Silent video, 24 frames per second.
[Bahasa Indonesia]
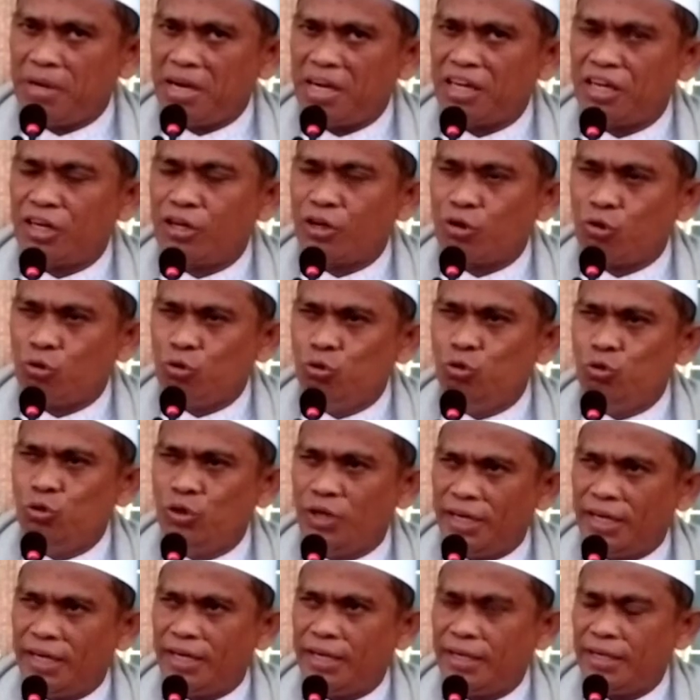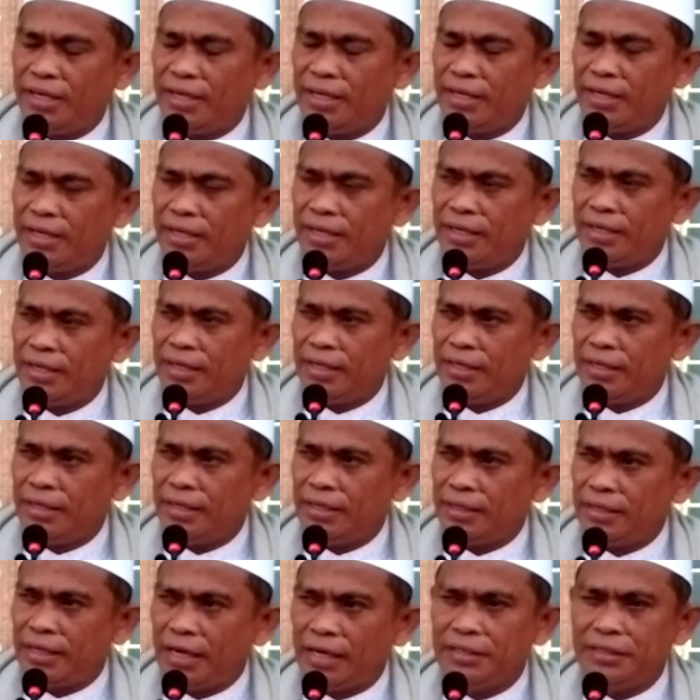makruhah
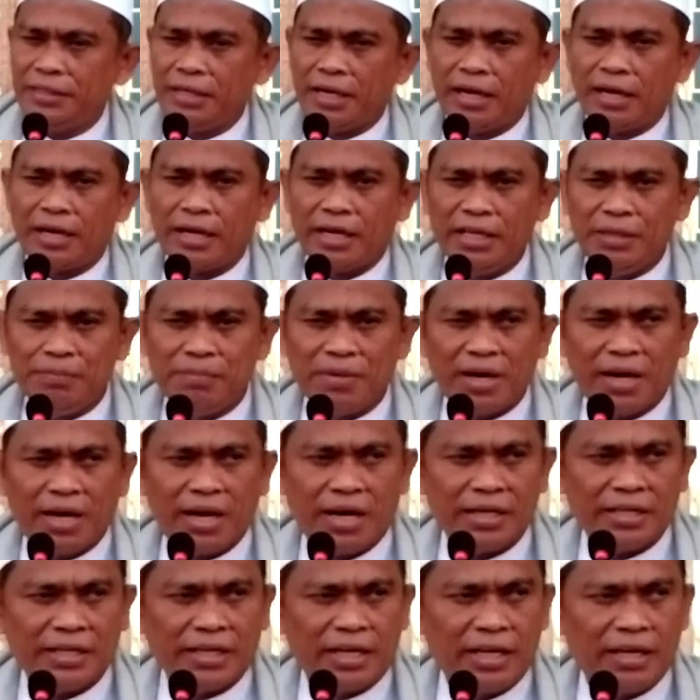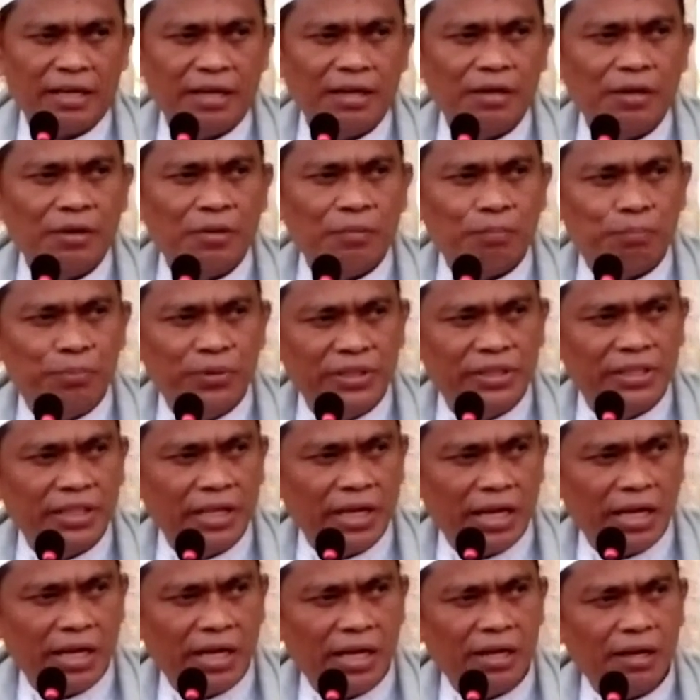dan yang kelima adalah
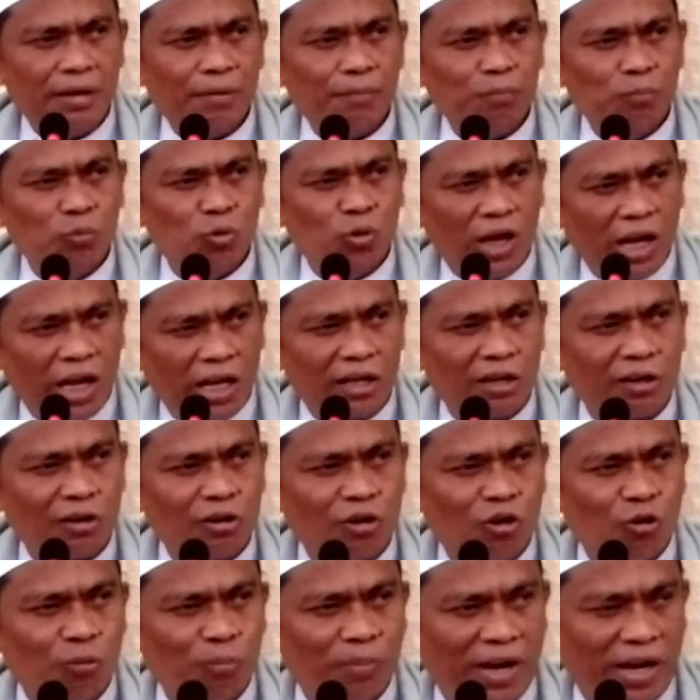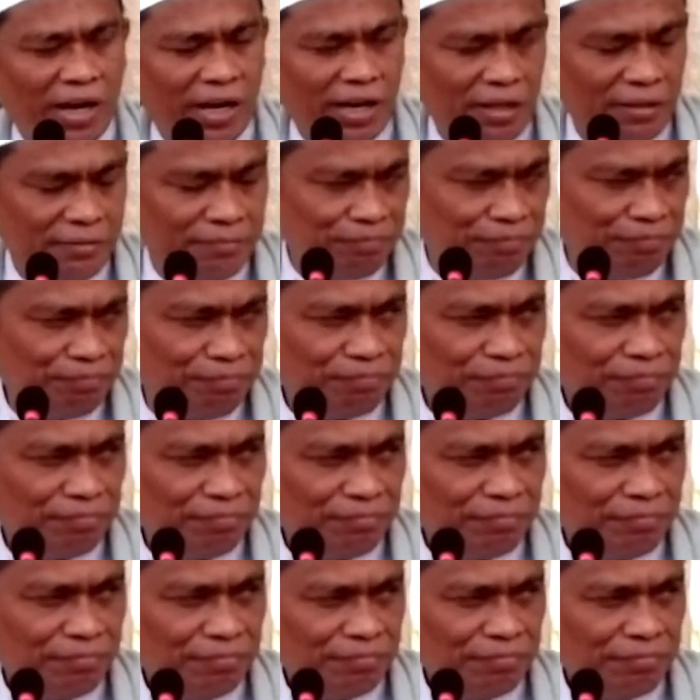bid'ah muharromah.
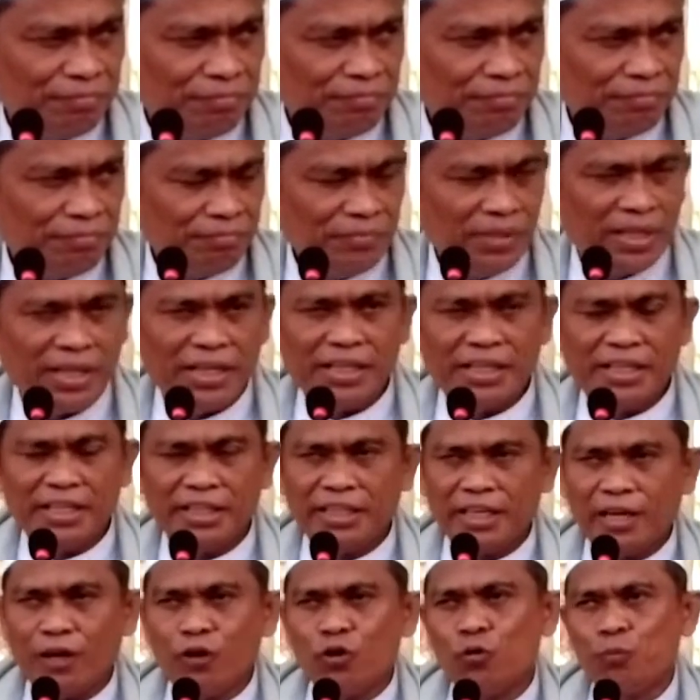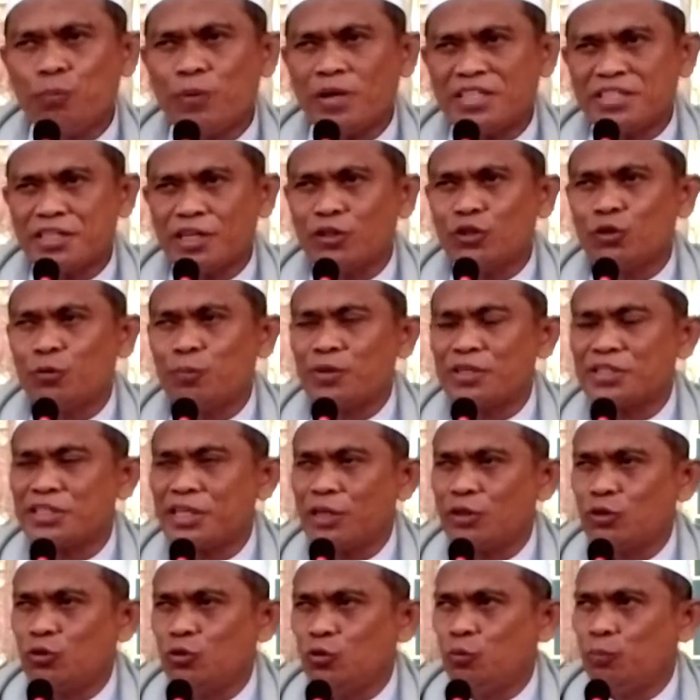Mari kita kupas satu
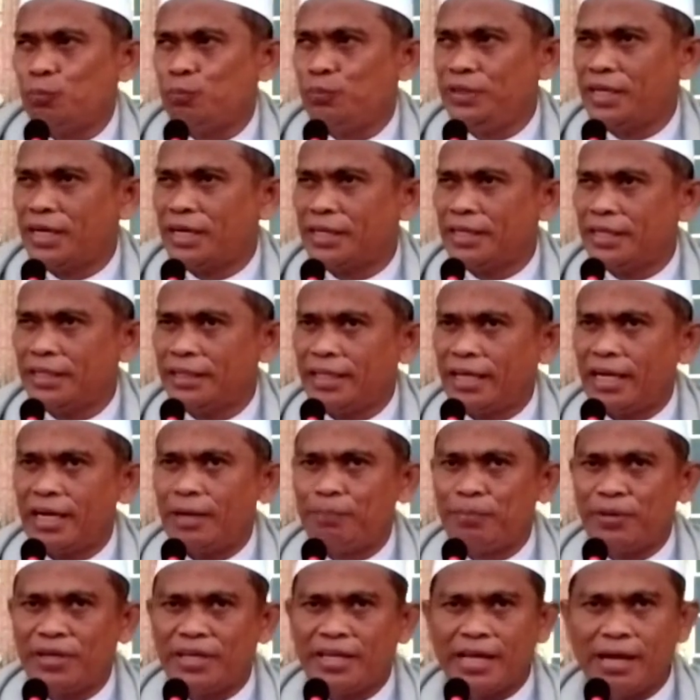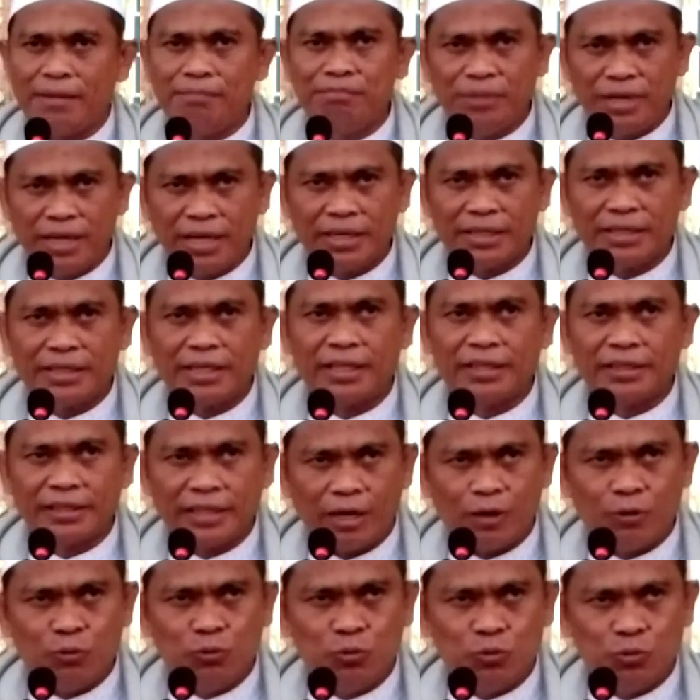persatu biar kita lebih gamblang dan
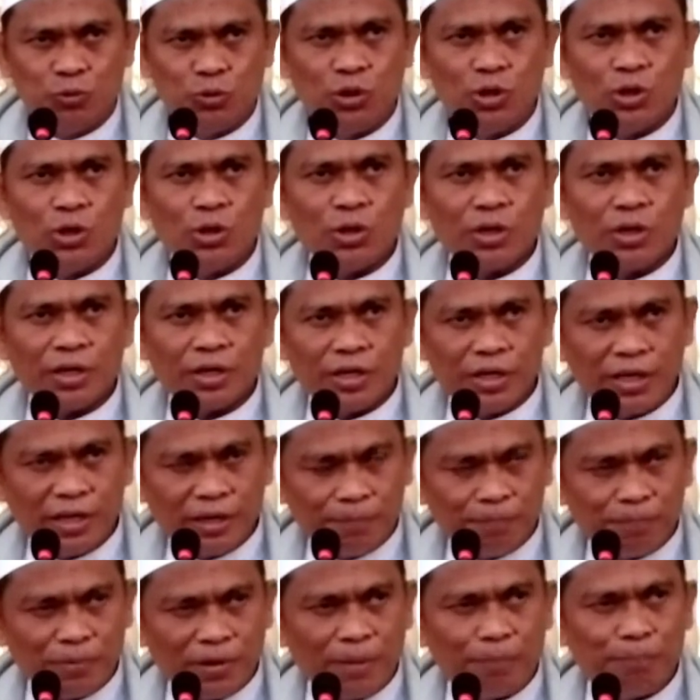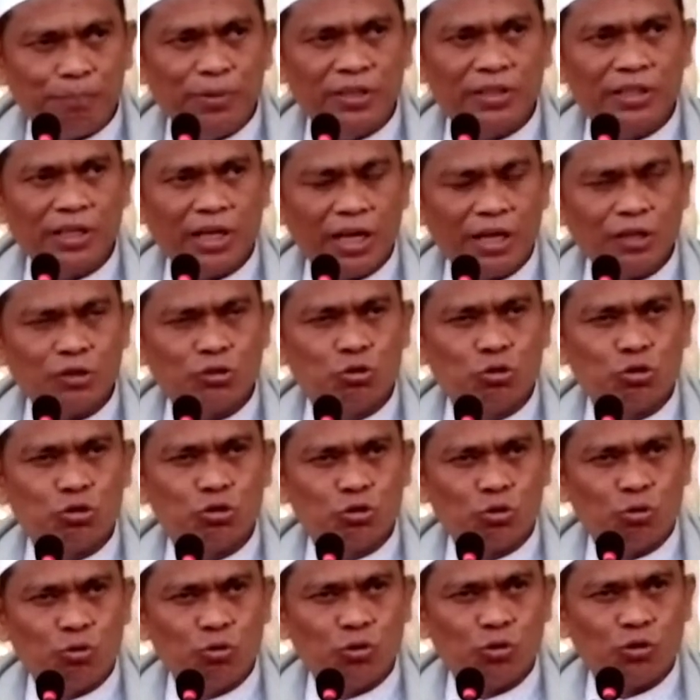tahu kenapa bid'ah
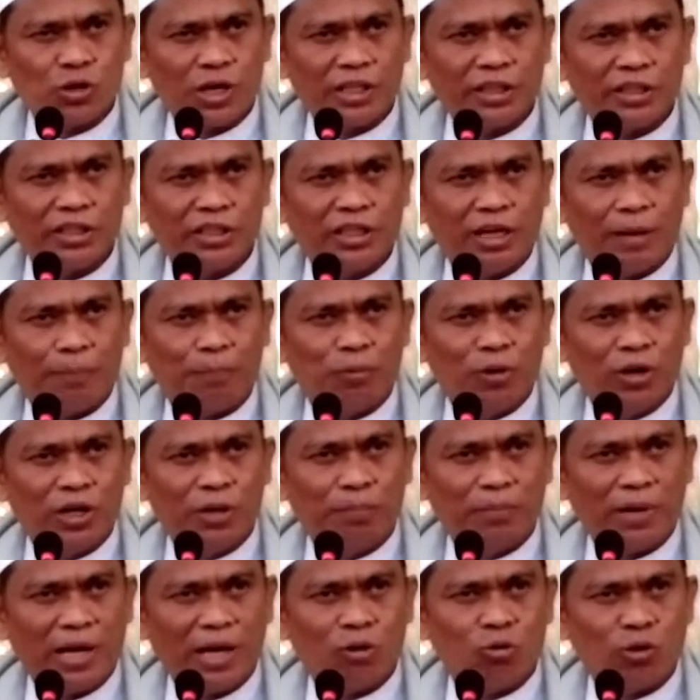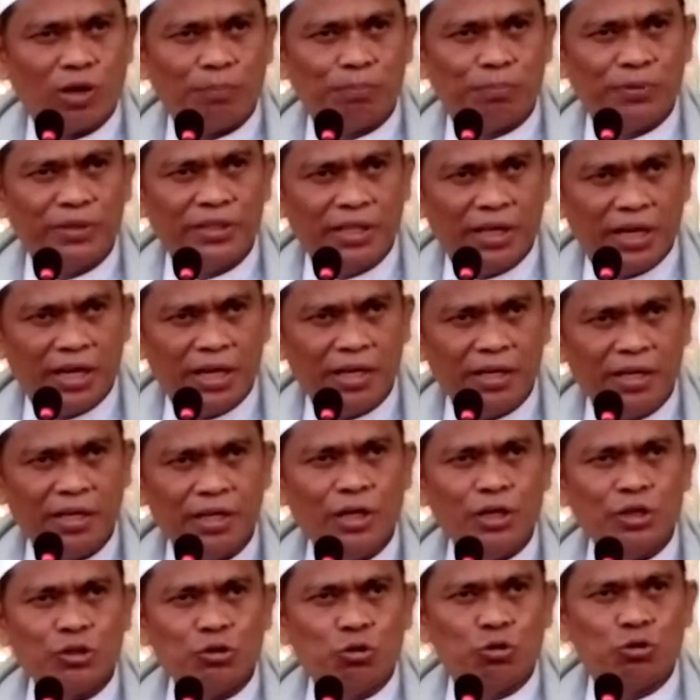justru orang tidak boleh melakukan
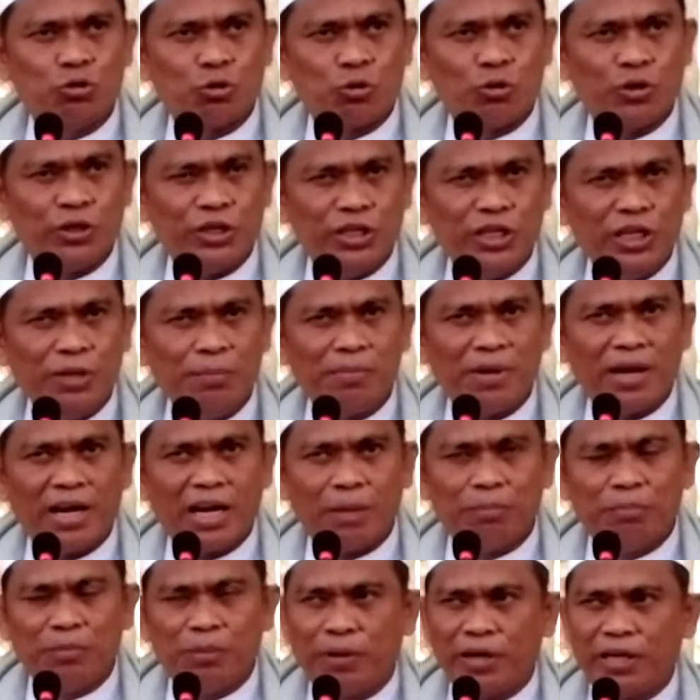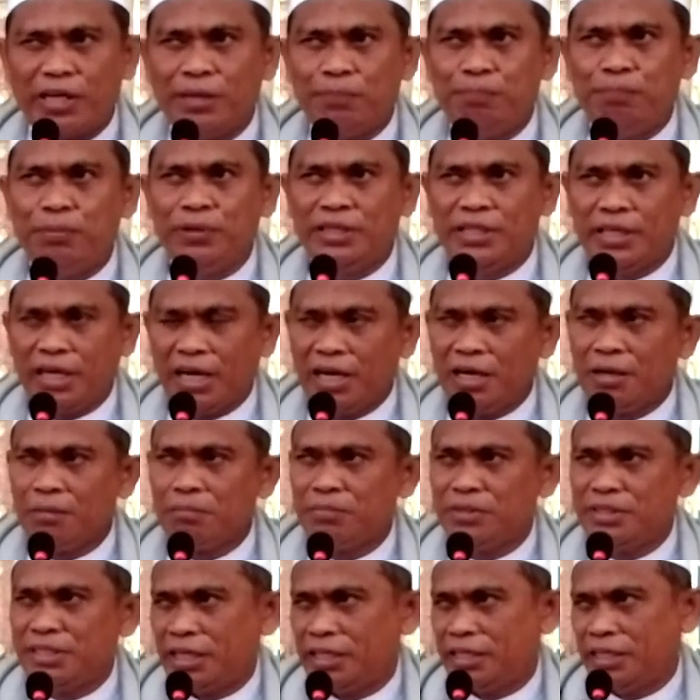bid'ah, justru ini malah membagi
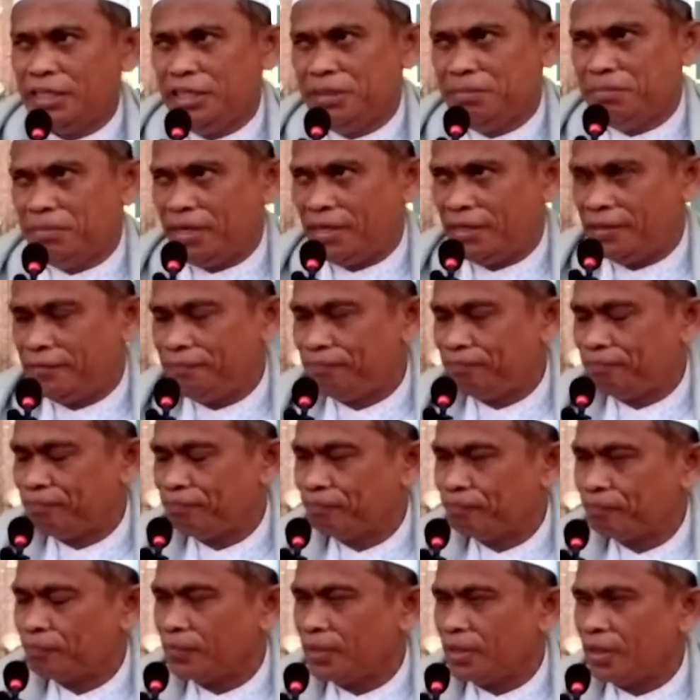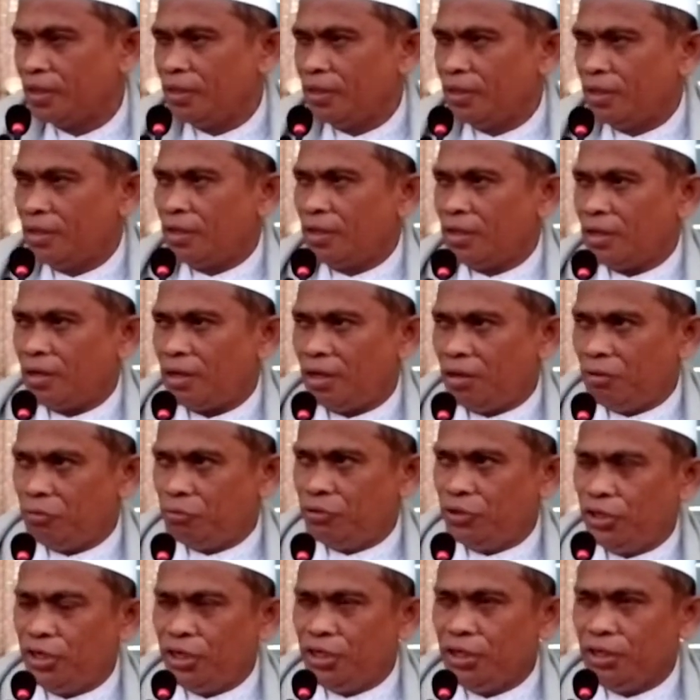bid'ah menjadi lima.
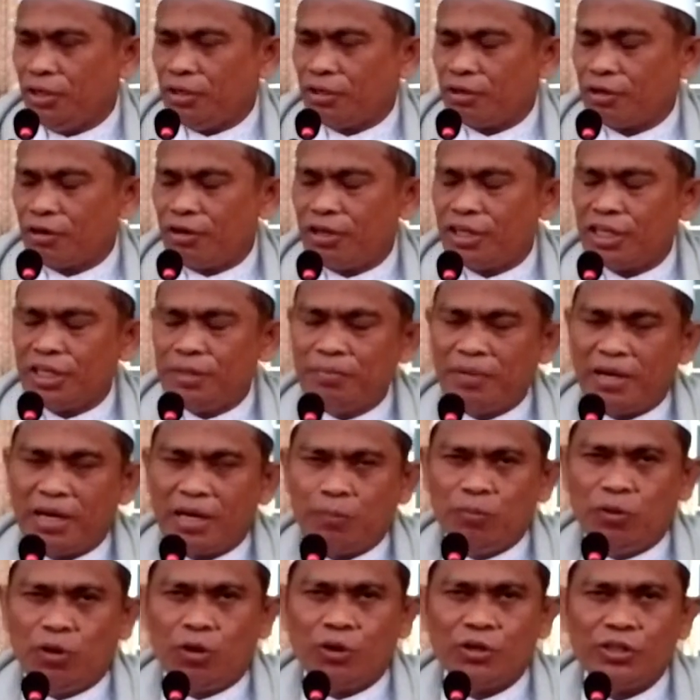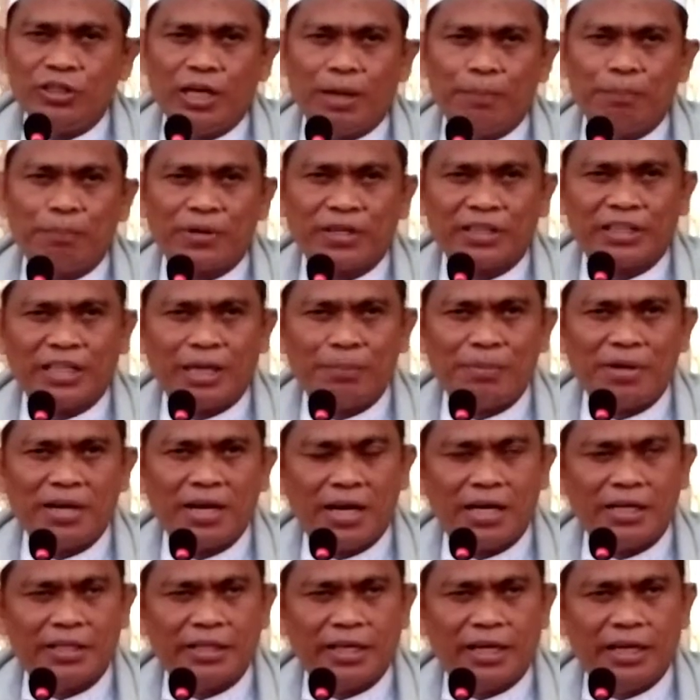Hadirin rahimakumullah. Yang
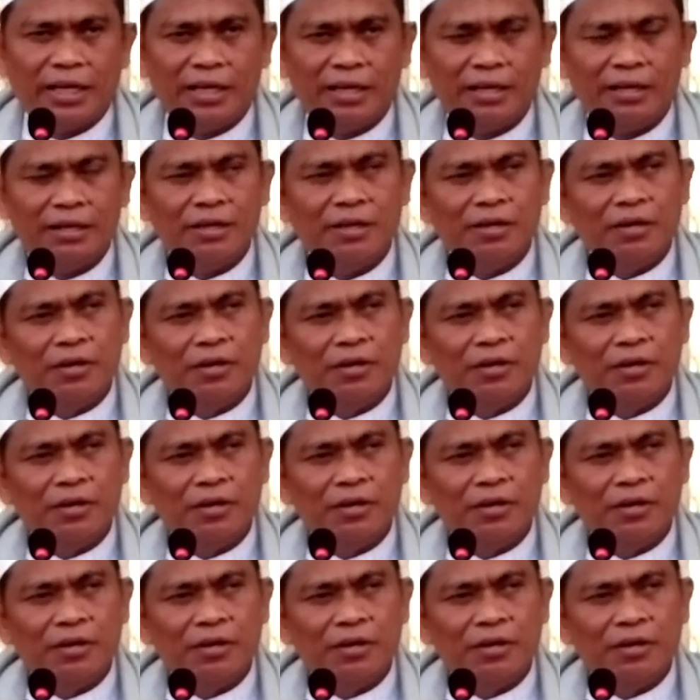pertama adalah